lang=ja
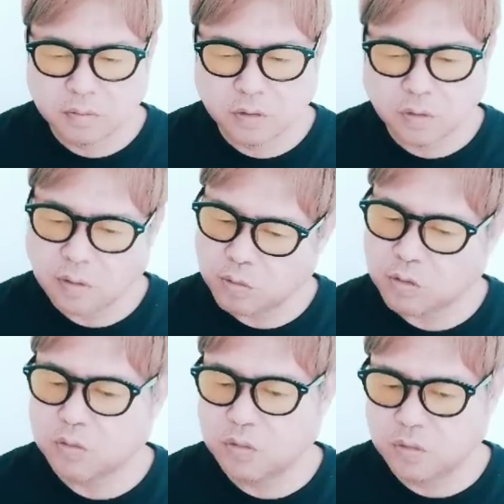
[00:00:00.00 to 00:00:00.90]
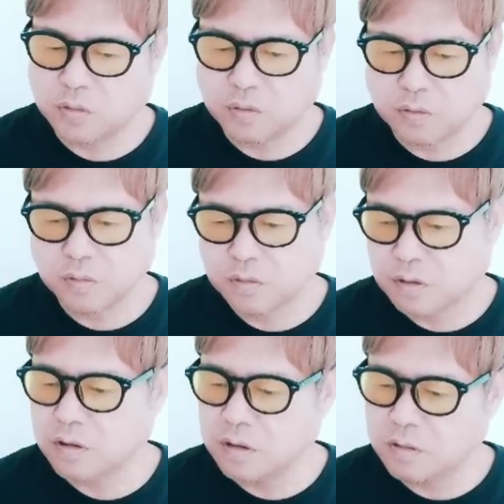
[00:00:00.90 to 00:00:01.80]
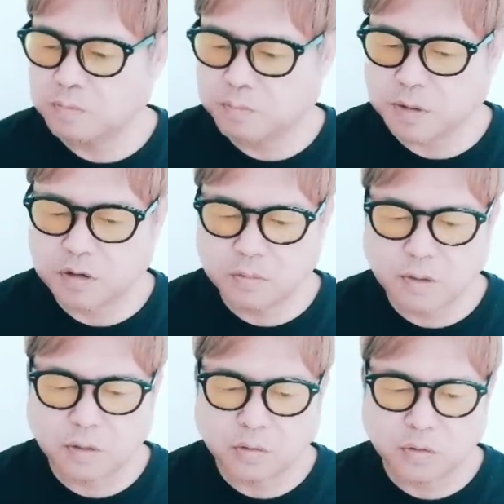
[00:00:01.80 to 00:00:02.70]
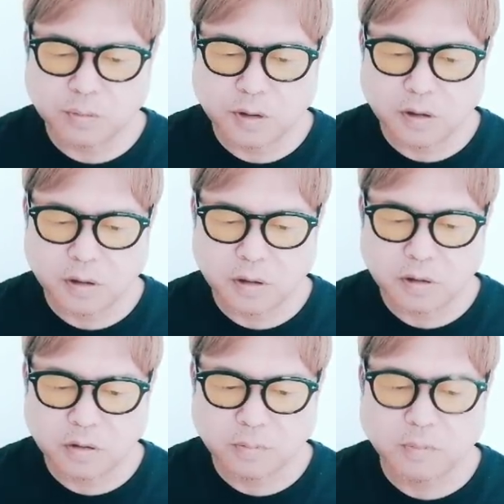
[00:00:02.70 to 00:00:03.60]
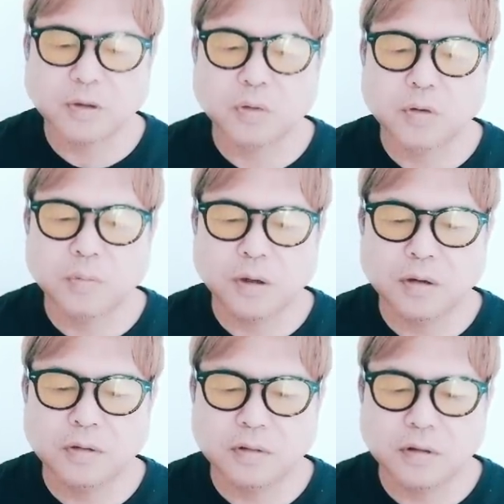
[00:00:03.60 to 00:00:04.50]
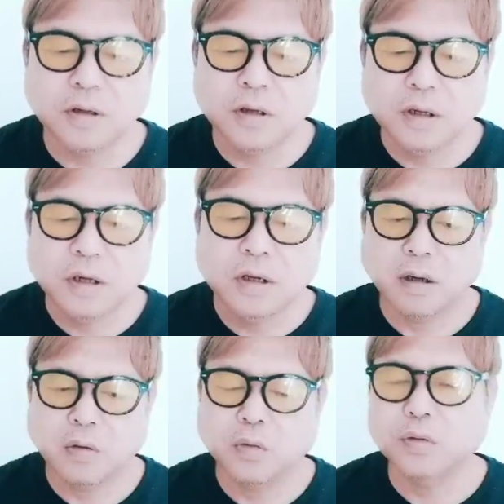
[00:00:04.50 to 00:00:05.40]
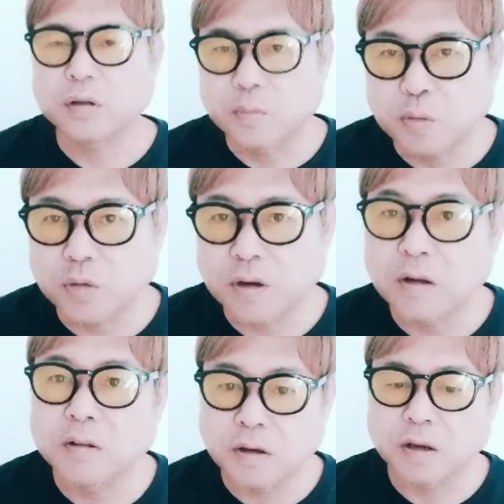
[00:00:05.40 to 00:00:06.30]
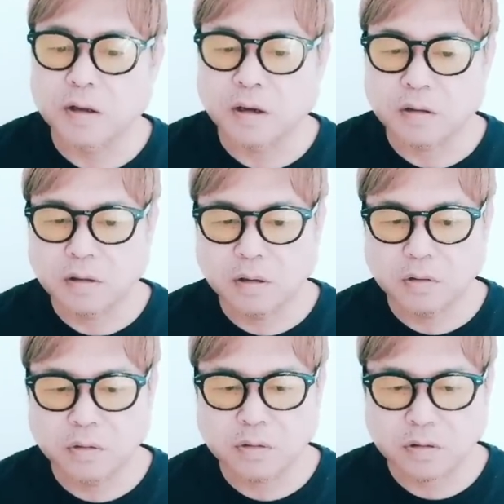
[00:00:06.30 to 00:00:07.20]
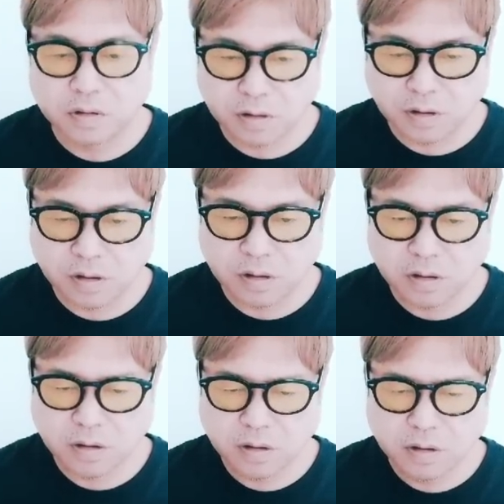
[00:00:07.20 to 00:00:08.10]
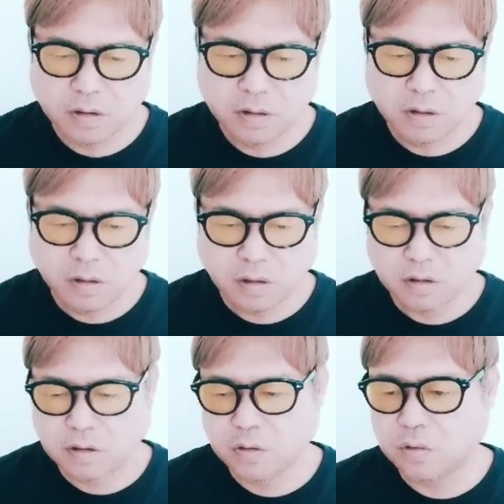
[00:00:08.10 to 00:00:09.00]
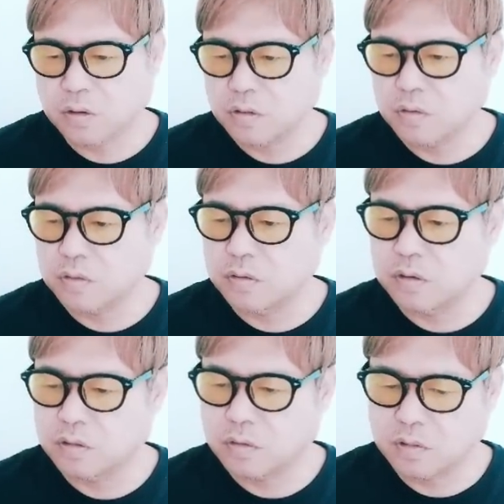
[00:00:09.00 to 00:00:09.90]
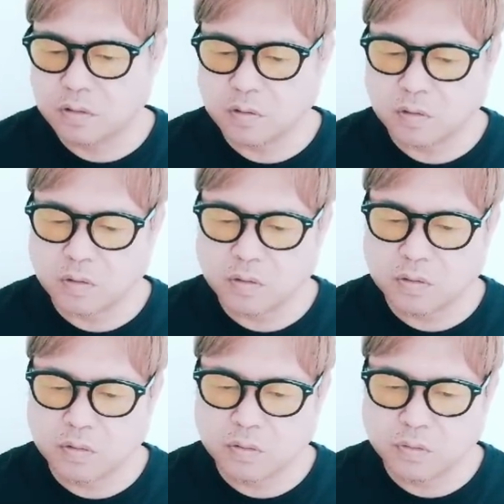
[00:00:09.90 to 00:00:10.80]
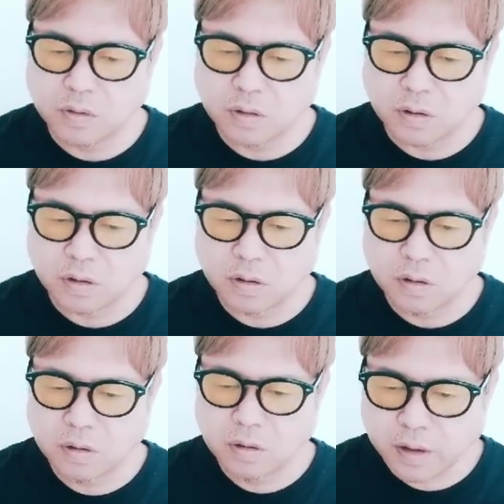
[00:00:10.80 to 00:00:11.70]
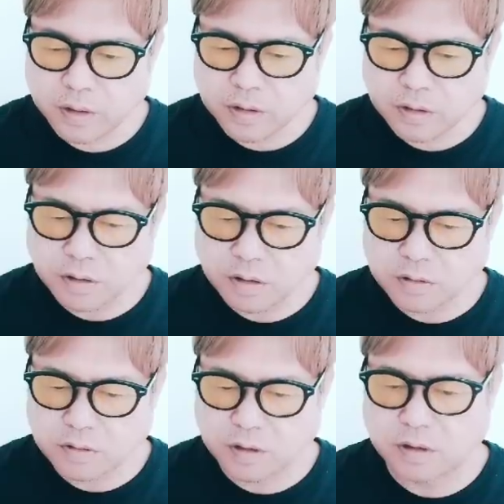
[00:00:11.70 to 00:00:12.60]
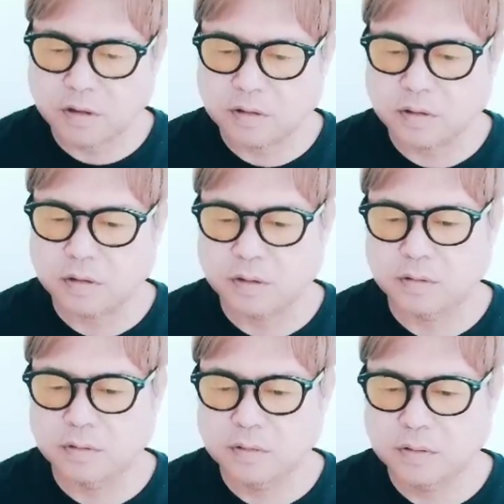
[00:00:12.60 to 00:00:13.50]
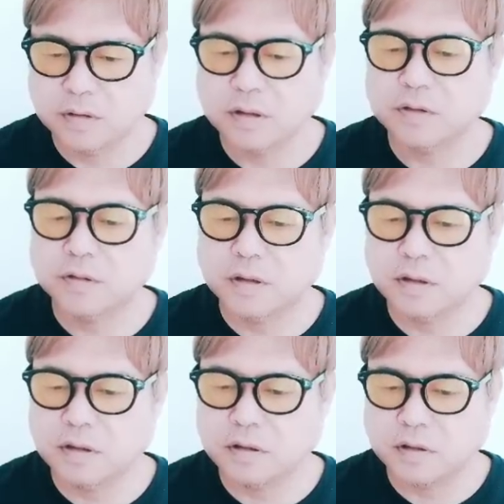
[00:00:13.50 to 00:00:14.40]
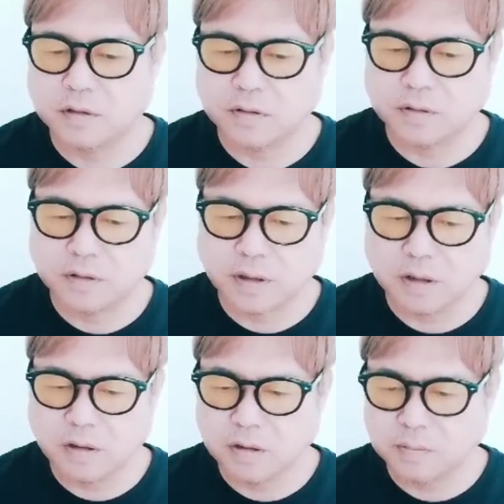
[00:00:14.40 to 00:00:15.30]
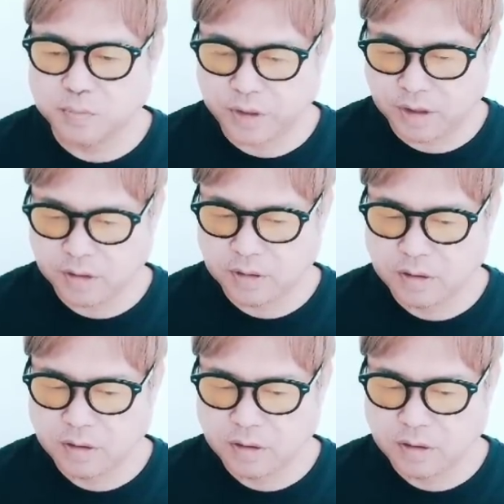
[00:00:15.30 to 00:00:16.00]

うん、これもちょっと、さ一発目はちょっと見たいな。まあまあそういうのもありつつ、綾野剛さんも健在にやってるし、で、白田優くんですよね。白田優君は、7月に開催される、7月1日に開催されるテニスプリ